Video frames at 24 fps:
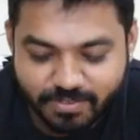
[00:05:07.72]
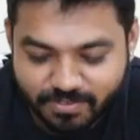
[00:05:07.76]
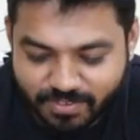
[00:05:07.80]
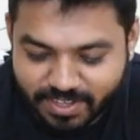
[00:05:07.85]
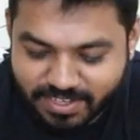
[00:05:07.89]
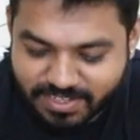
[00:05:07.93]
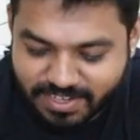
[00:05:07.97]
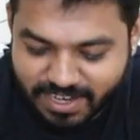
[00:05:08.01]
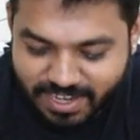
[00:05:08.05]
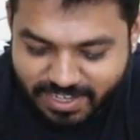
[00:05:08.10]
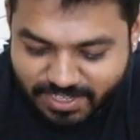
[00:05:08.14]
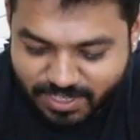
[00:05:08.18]

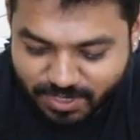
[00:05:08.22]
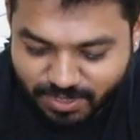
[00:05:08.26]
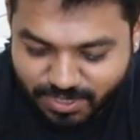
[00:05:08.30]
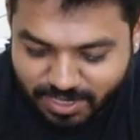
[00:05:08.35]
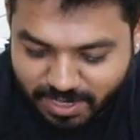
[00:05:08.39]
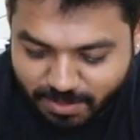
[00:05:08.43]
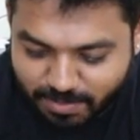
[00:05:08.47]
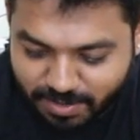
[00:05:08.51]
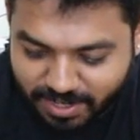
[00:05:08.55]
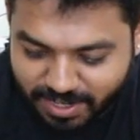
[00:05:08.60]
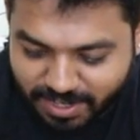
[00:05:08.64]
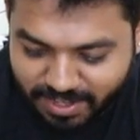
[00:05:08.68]
ஃபஸ்ட் ஆஸ்
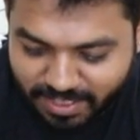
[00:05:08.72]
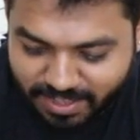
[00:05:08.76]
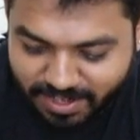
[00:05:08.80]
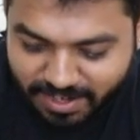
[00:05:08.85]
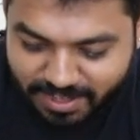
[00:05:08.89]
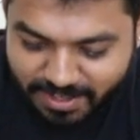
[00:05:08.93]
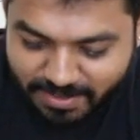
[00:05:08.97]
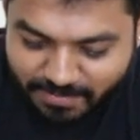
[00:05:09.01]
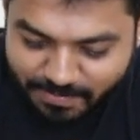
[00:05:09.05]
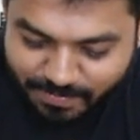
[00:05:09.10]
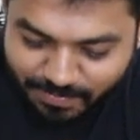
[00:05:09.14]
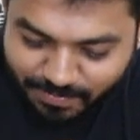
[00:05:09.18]
யூஷுவல் பிரியாணி
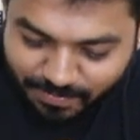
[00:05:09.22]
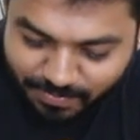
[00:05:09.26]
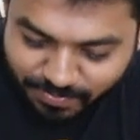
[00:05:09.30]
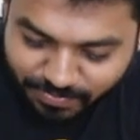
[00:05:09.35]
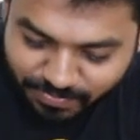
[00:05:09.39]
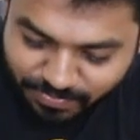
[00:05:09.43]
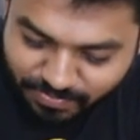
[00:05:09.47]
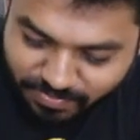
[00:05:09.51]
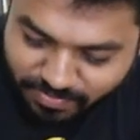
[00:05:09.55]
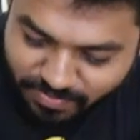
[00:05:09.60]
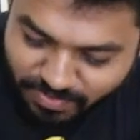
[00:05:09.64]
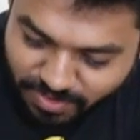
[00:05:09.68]
தானா
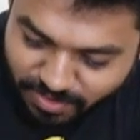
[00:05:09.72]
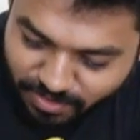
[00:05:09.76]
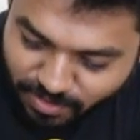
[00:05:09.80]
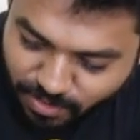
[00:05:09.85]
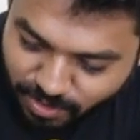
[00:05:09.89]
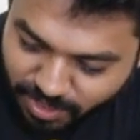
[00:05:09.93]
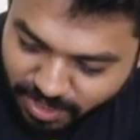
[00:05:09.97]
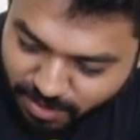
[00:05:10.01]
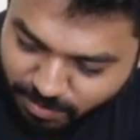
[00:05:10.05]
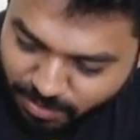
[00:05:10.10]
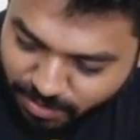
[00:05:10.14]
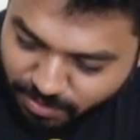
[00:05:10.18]
ஸோ
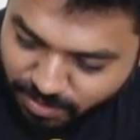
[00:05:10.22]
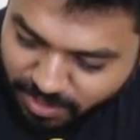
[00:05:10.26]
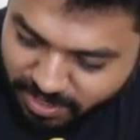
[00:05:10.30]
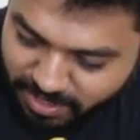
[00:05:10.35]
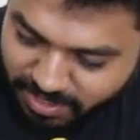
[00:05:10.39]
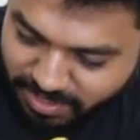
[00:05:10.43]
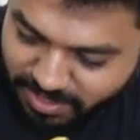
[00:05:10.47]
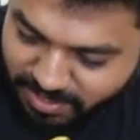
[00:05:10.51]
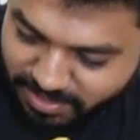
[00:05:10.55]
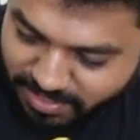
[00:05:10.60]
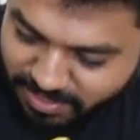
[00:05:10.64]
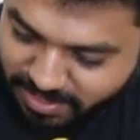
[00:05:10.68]
என்ன பண்ணுவோன்னா
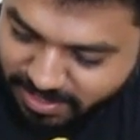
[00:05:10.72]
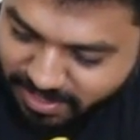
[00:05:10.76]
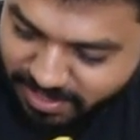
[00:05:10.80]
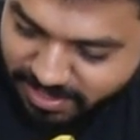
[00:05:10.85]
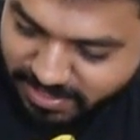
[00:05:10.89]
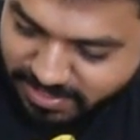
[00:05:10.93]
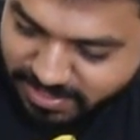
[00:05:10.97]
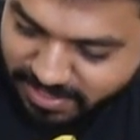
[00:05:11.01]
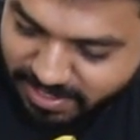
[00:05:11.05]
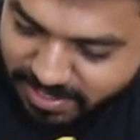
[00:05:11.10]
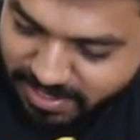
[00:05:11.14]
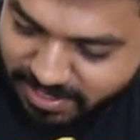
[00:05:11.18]
அந்த
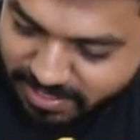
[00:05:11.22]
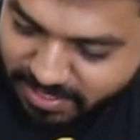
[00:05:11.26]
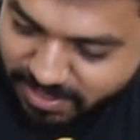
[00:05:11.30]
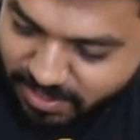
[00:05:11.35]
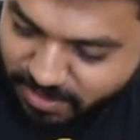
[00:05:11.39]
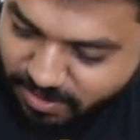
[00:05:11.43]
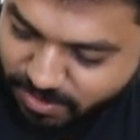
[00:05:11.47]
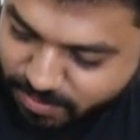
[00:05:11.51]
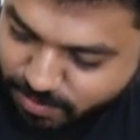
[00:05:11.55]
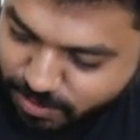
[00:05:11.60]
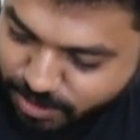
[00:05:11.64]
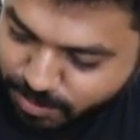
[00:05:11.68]
ரைஸ்
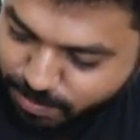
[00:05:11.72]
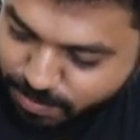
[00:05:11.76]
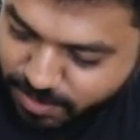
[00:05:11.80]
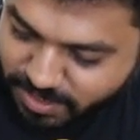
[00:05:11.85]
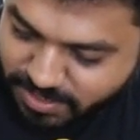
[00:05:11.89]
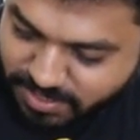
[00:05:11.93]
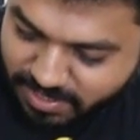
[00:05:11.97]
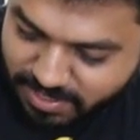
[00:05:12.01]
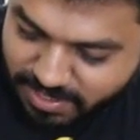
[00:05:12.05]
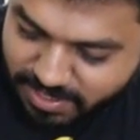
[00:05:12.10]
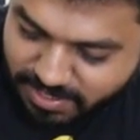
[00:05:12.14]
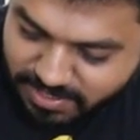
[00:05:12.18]
எல்லாத்தையும் கொஞ்சம்
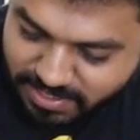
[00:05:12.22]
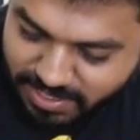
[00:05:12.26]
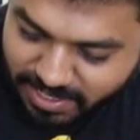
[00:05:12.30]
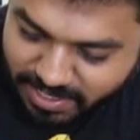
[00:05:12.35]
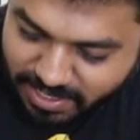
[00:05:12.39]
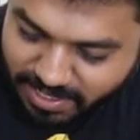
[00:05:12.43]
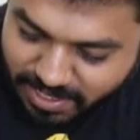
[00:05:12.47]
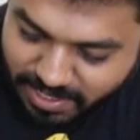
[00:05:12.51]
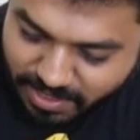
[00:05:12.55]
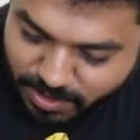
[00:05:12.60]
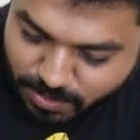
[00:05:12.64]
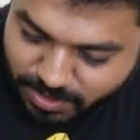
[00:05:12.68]
பீஸ் எல்லாம்
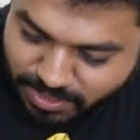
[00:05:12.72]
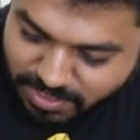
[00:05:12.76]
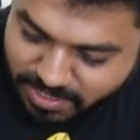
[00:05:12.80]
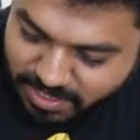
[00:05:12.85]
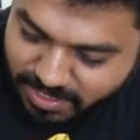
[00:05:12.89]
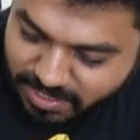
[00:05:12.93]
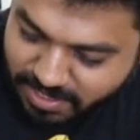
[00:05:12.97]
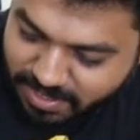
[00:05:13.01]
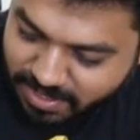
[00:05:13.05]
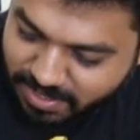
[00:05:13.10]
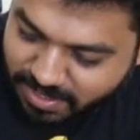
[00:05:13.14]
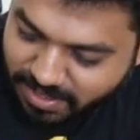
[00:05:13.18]
சைடில் எடுத்து
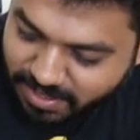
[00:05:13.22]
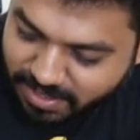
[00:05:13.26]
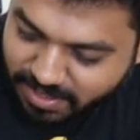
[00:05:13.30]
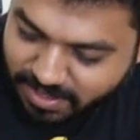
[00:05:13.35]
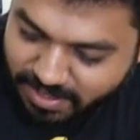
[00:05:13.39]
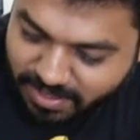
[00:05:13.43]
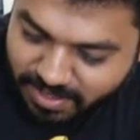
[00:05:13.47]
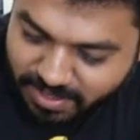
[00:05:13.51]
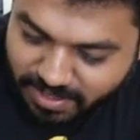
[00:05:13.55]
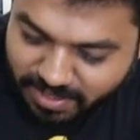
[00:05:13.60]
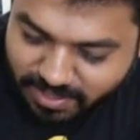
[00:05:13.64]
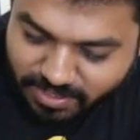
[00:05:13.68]
வச்சுட்டு
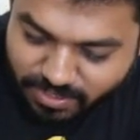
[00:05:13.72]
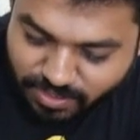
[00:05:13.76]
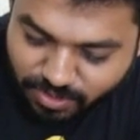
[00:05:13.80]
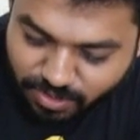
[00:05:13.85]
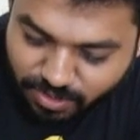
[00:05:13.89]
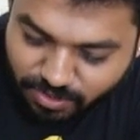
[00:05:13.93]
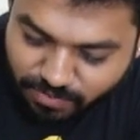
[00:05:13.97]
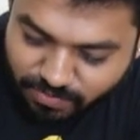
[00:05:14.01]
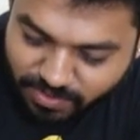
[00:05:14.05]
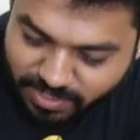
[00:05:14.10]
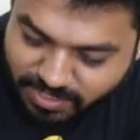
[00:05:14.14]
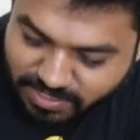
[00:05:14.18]
ஸோ
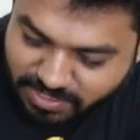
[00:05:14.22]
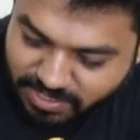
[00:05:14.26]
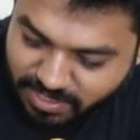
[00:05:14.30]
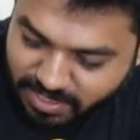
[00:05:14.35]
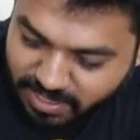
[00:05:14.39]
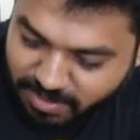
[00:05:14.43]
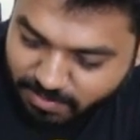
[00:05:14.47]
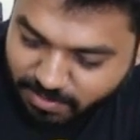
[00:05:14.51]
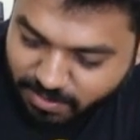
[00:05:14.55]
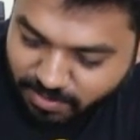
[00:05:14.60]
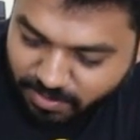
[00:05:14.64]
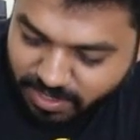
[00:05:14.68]
ஃபஸ்ட்டு
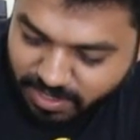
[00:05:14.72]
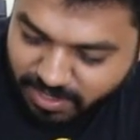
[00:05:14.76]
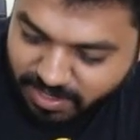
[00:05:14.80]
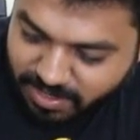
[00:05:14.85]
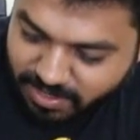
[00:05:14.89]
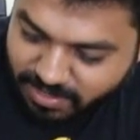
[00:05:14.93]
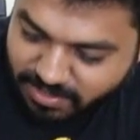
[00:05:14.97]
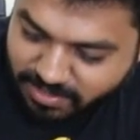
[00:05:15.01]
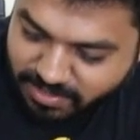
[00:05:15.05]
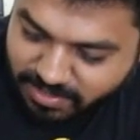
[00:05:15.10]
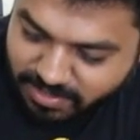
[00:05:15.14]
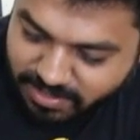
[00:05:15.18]
என்ன பண்ணுவோன்னா
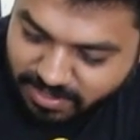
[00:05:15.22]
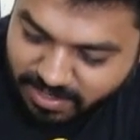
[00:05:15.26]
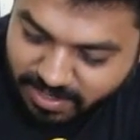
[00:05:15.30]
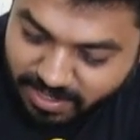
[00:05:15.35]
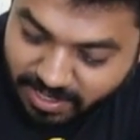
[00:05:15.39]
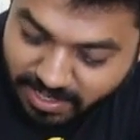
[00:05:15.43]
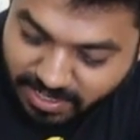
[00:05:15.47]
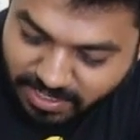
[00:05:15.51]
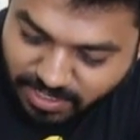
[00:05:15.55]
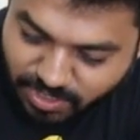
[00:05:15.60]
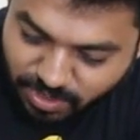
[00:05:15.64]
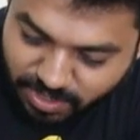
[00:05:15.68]

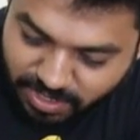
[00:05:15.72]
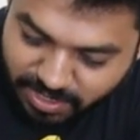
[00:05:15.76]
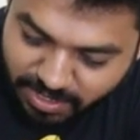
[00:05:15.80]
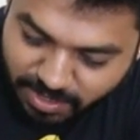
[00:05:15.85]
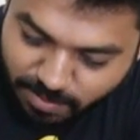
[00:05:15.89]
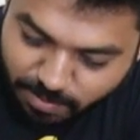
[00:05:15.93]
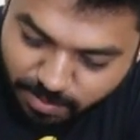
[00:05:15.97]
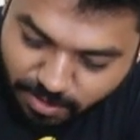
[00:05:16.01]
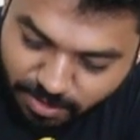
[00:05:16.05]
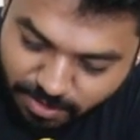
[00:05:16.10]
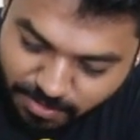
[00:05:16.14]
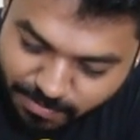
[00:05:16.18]
ரைஸோடு
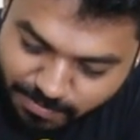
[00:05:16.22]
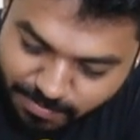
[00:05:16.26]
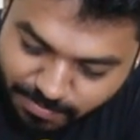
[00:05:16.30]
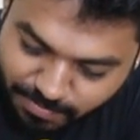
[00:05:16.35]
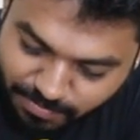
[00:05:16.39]
எடுப்போம்